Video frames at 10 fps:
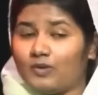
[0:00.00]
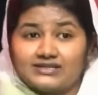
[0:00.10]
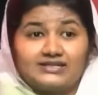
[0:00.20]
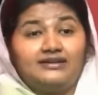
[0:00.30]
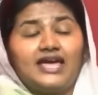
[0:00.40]

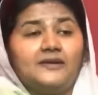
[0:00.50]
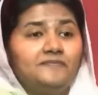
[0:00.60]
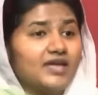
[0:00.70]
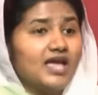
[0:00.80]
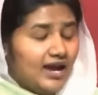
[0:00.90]
சில டைம்
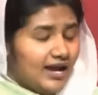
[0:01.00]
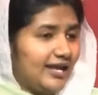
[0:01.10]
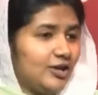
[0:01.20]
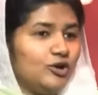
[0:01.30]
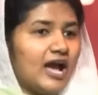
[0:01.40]

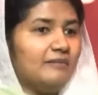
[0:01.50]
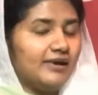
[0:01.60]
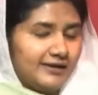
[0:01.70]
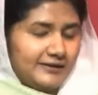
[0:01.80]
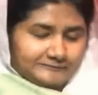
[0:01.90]
எனக்கு இன்னும்
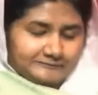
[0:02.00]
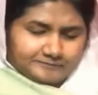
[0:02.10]
ஞாபகம் இருக்குது